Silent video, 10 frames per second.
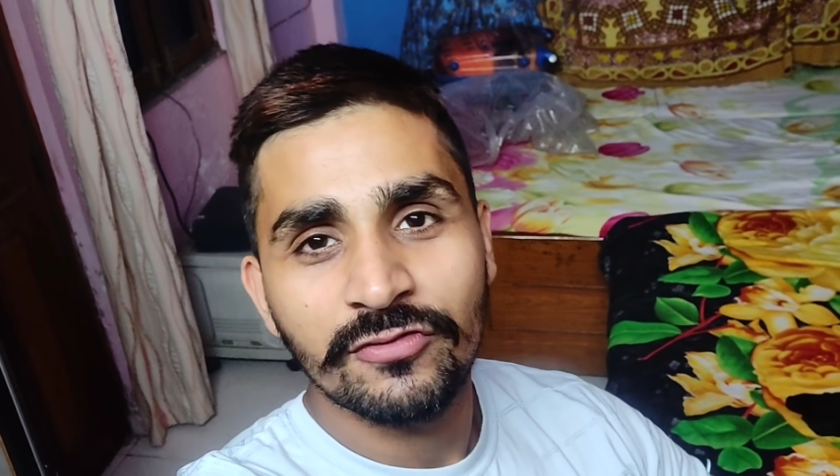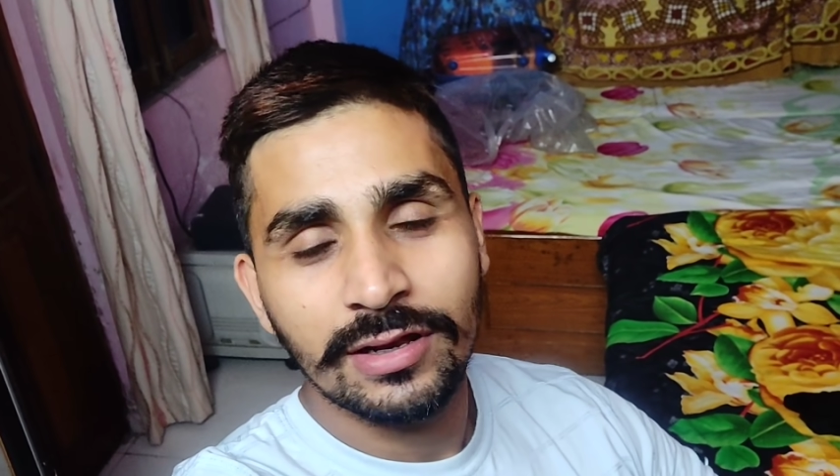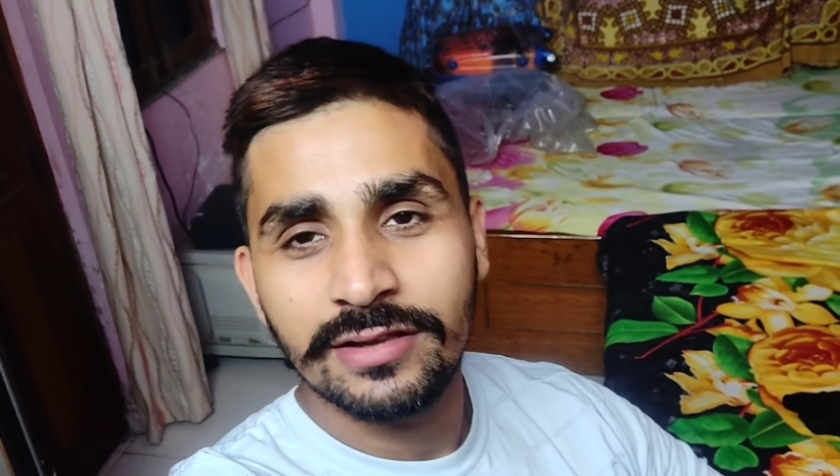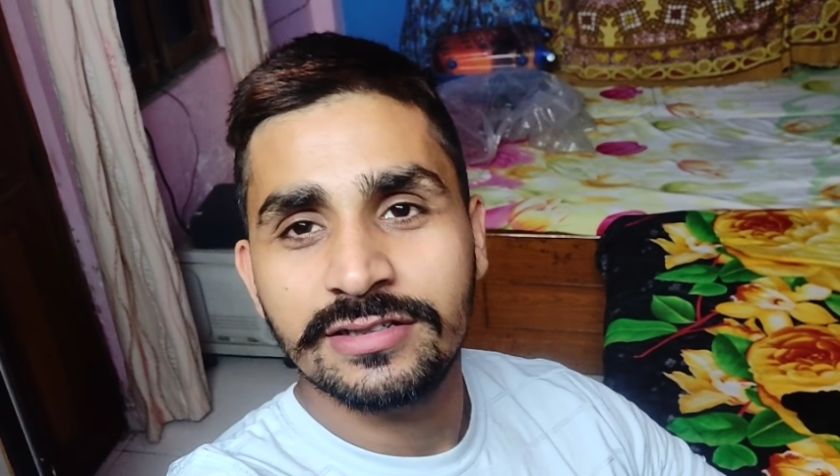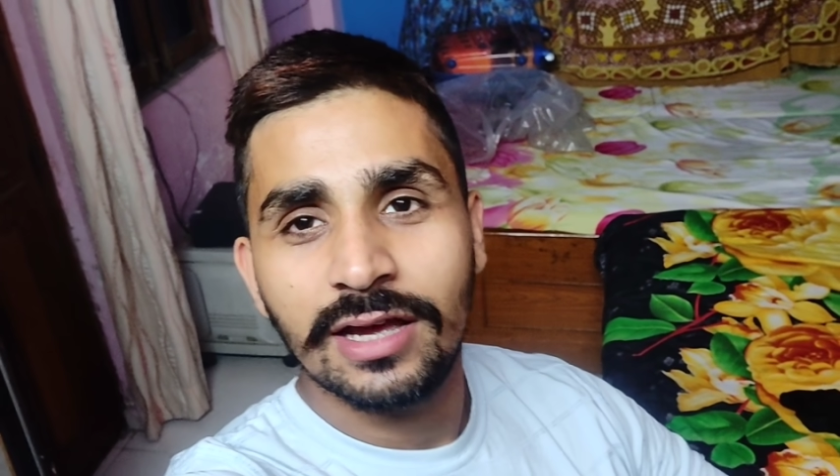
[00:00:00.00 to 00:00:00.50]

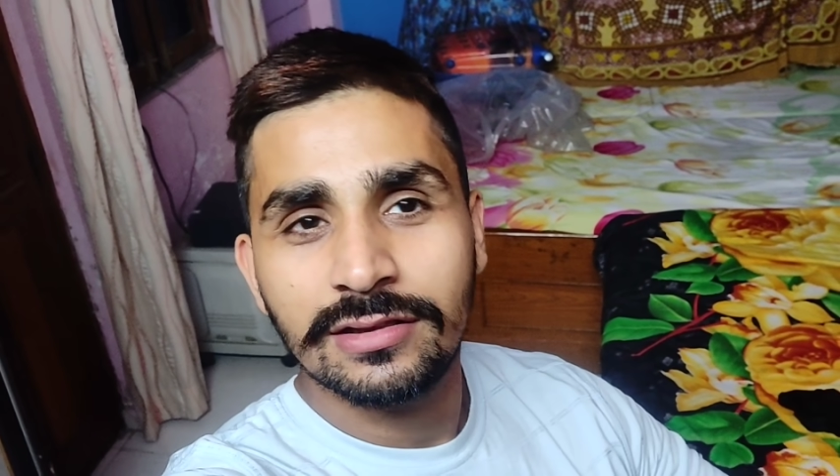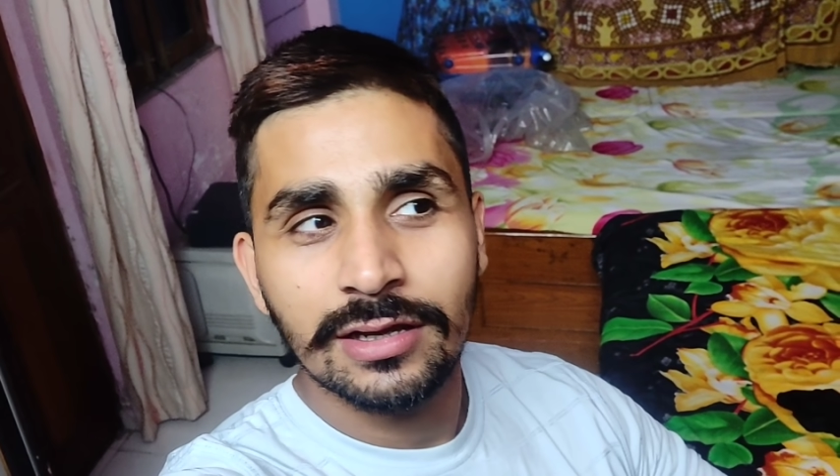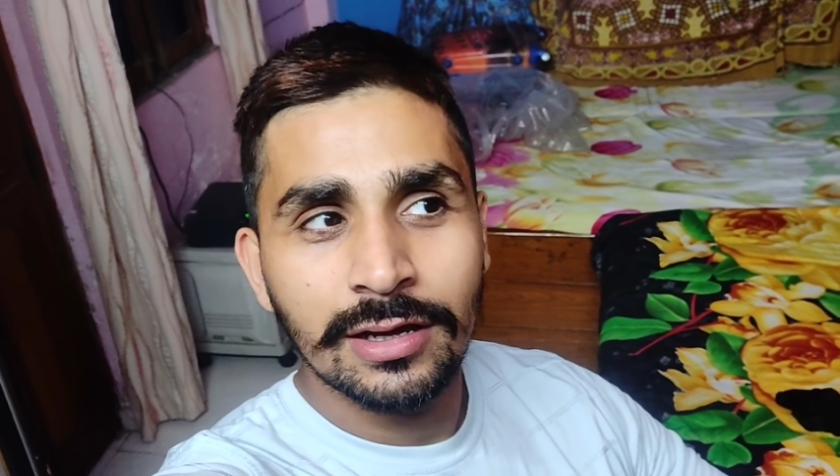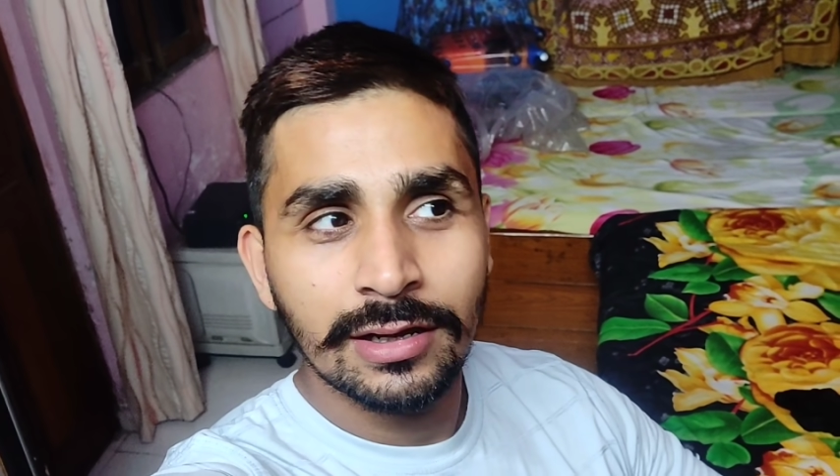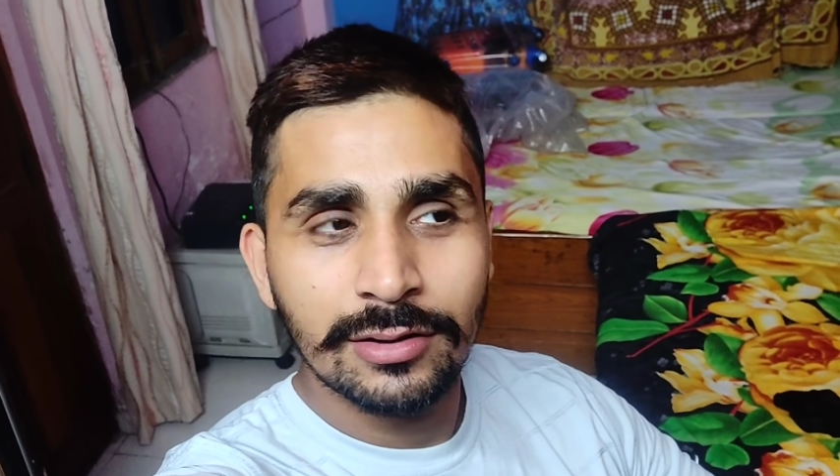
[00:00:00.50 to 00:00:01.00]
विलेज गया
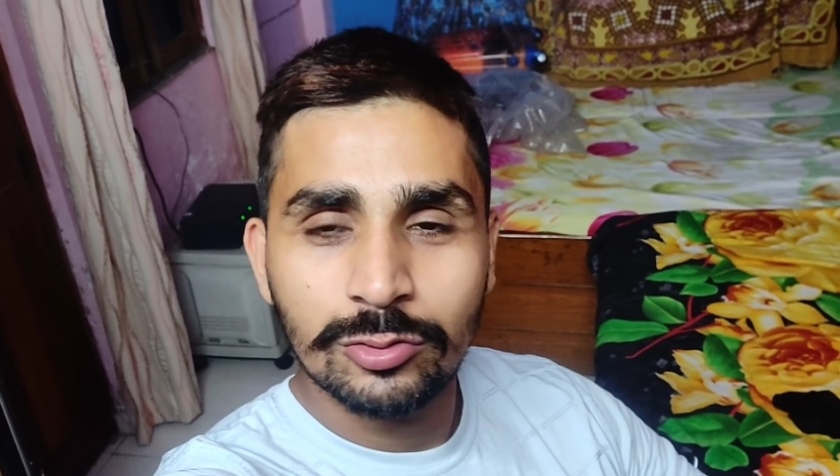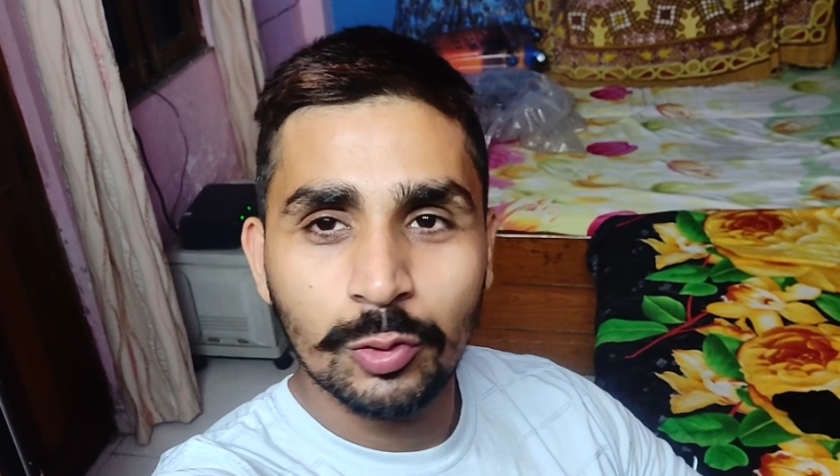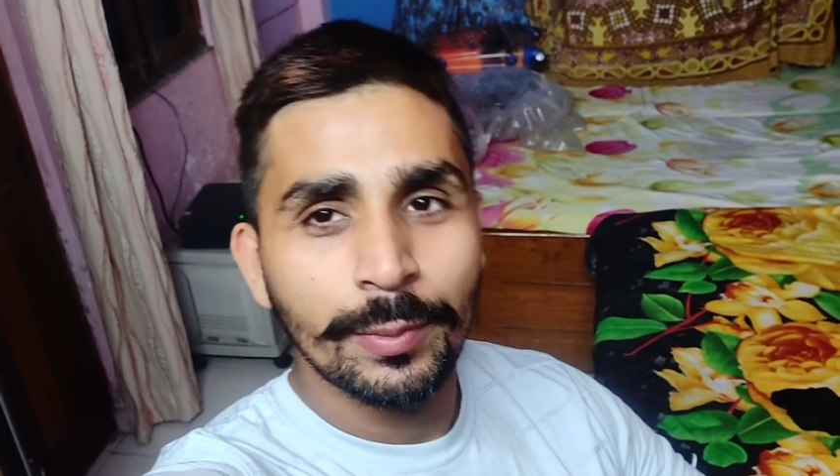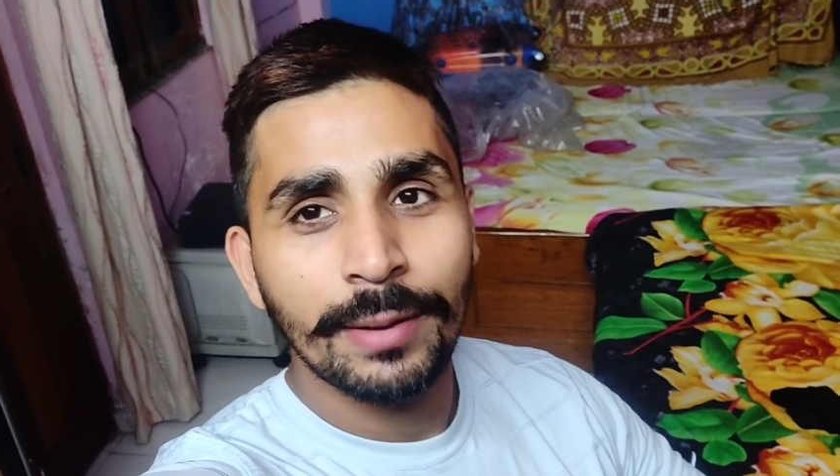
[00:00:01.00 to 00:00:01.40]
था तो